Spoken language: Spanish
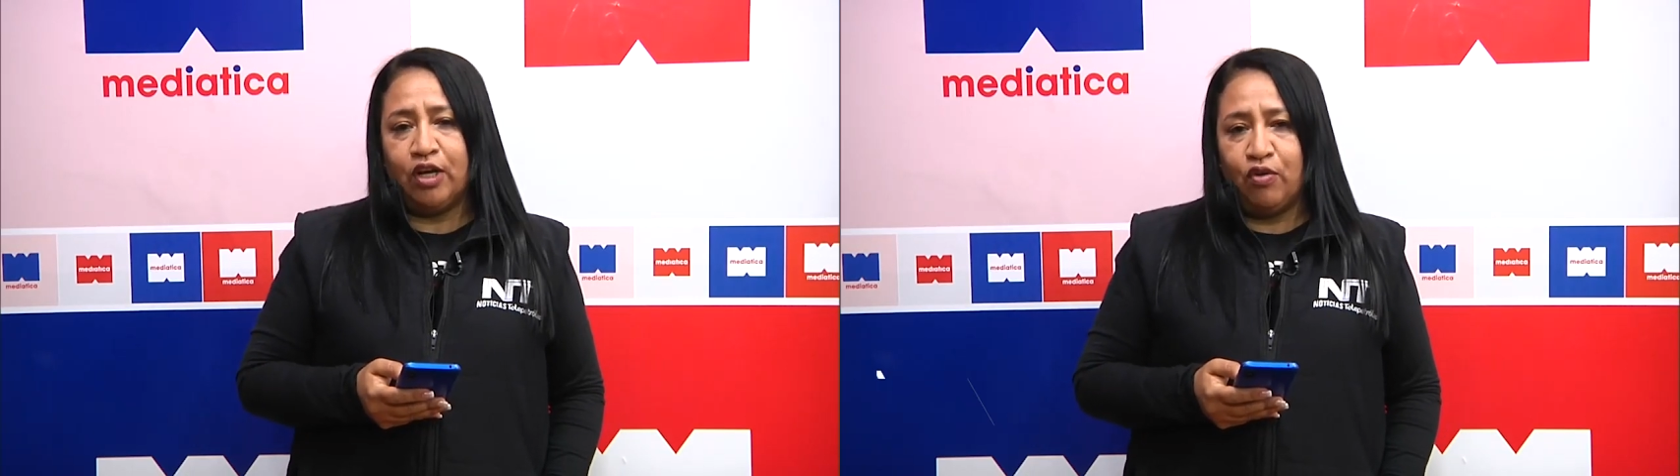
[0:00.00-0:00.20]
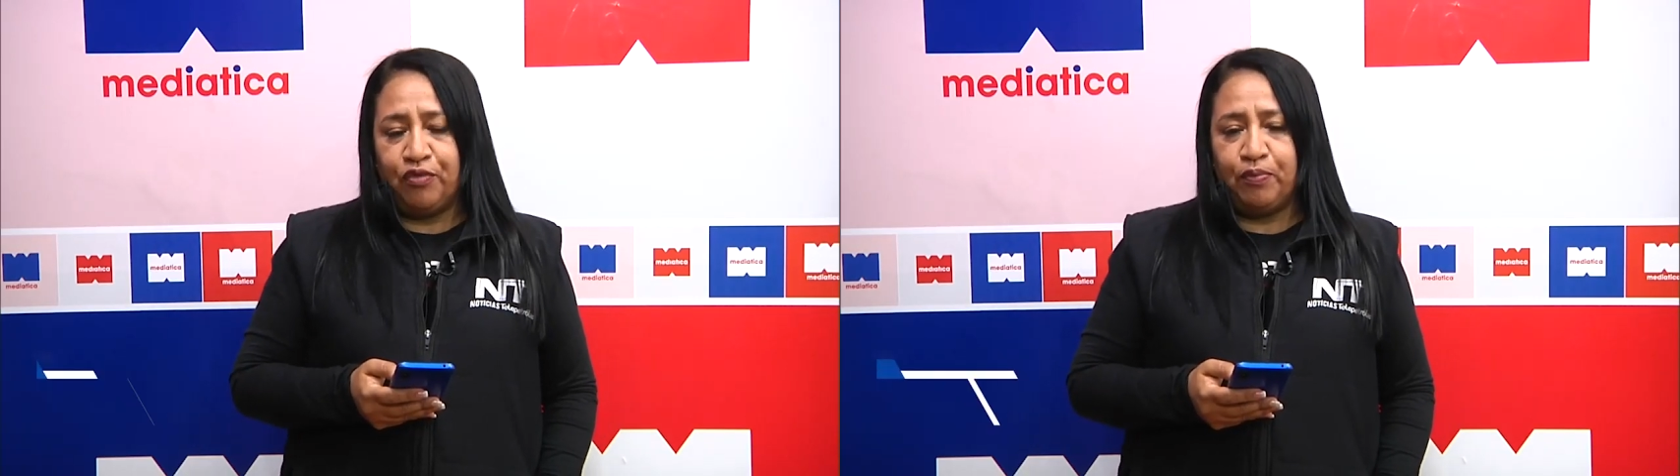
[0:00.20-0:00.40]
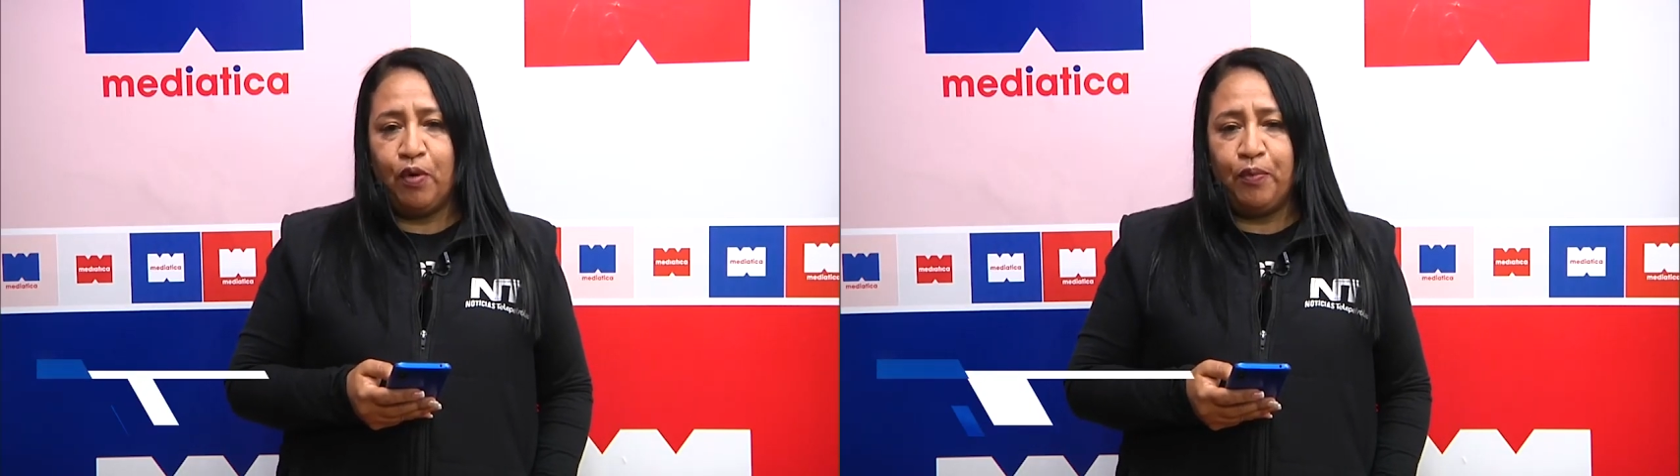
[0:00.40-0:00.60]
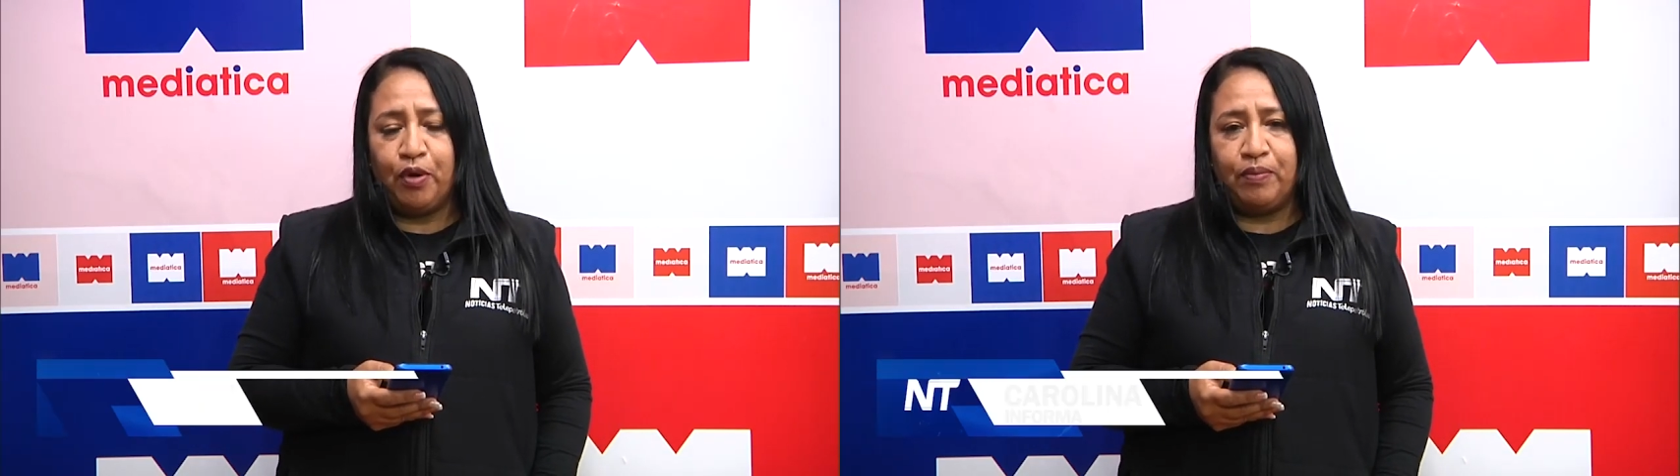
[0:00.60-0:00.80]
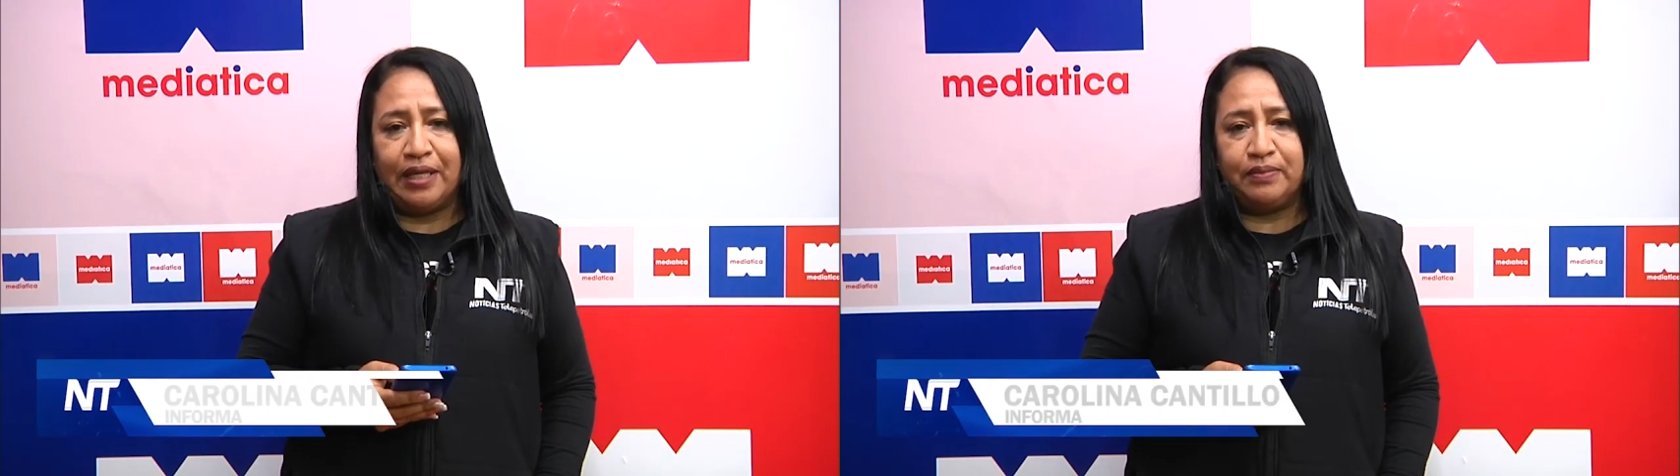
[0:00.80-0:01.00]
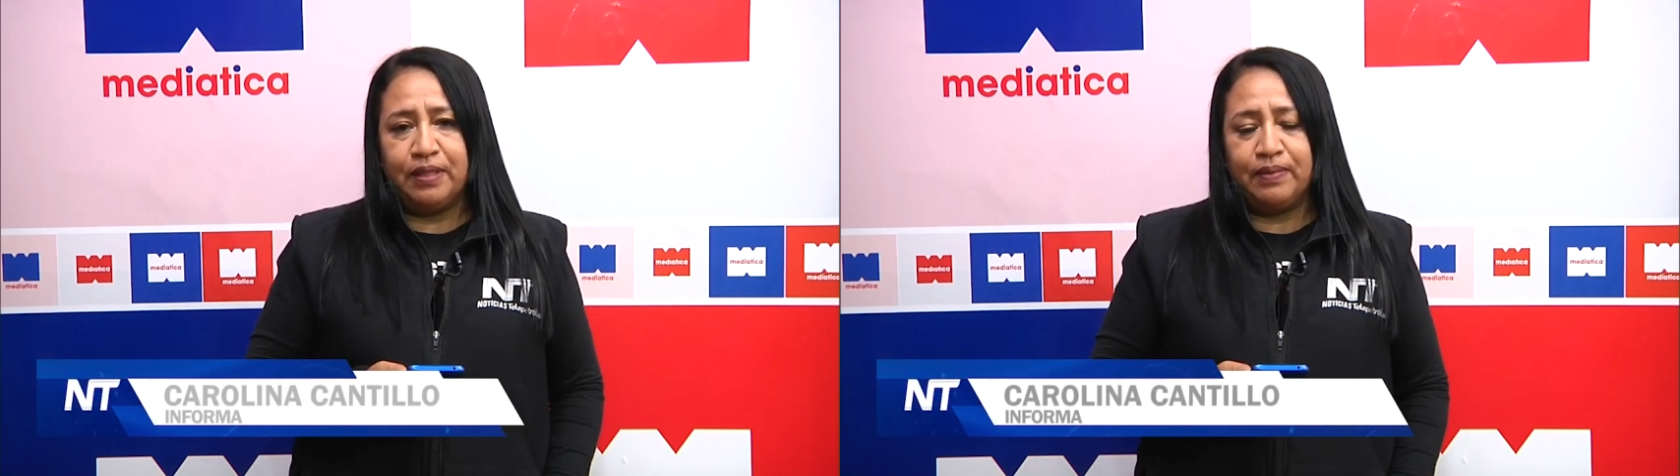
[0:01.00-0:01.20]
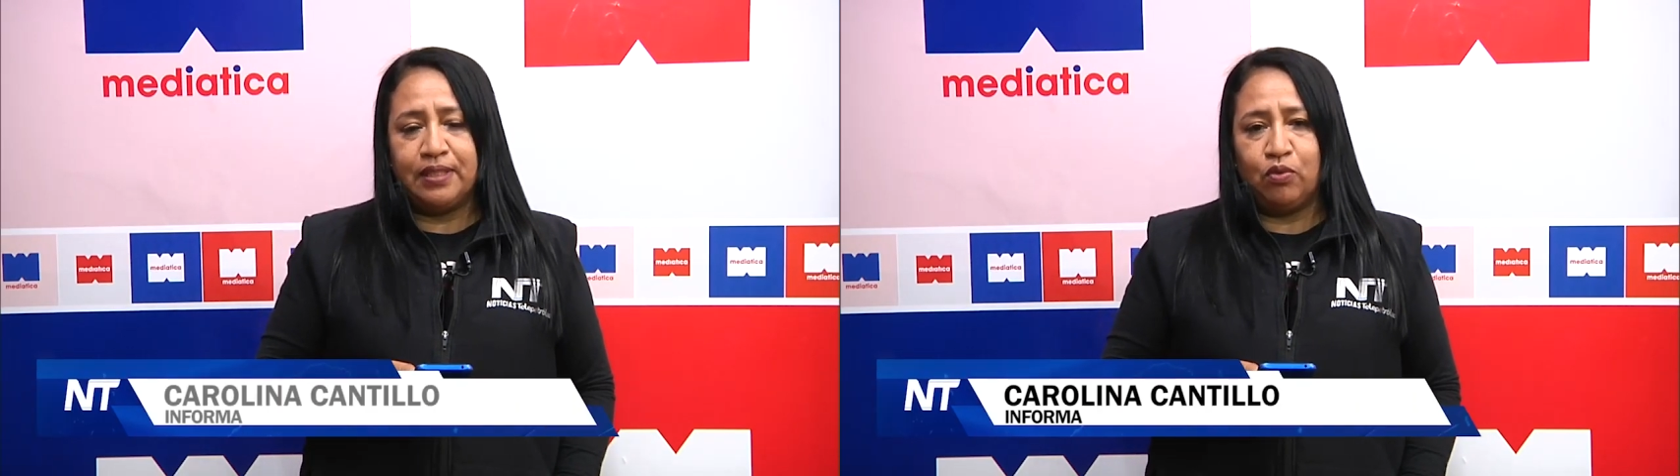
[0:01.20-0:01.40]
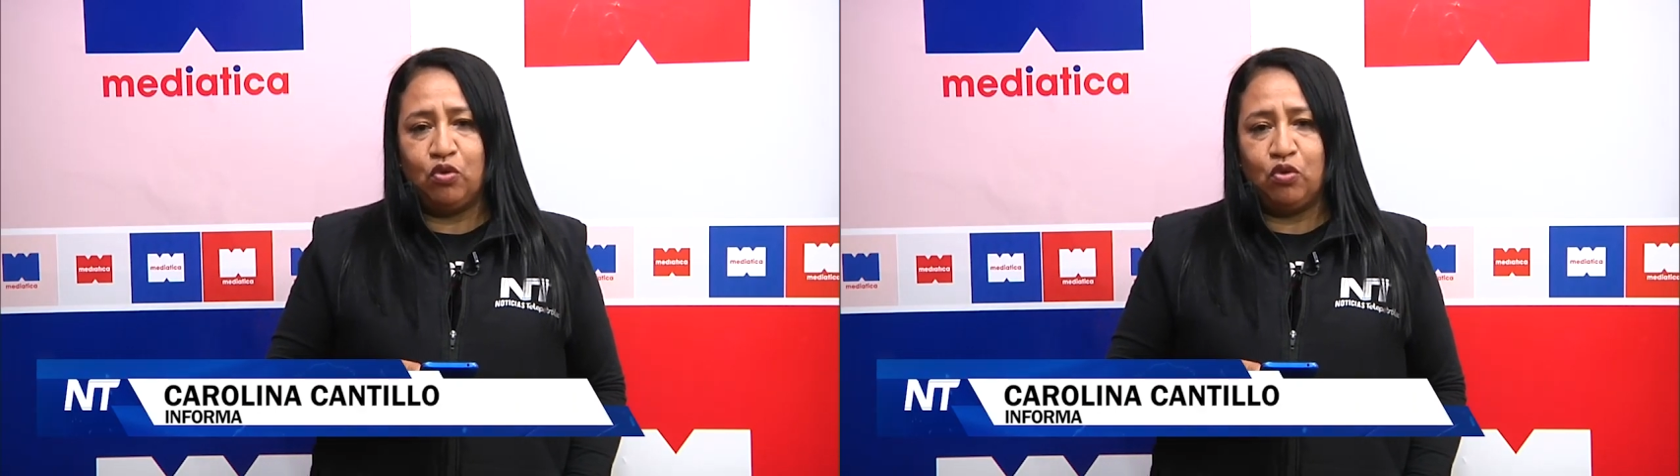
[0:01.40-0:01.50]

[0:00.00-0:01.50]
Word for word: se confirmó por las mismas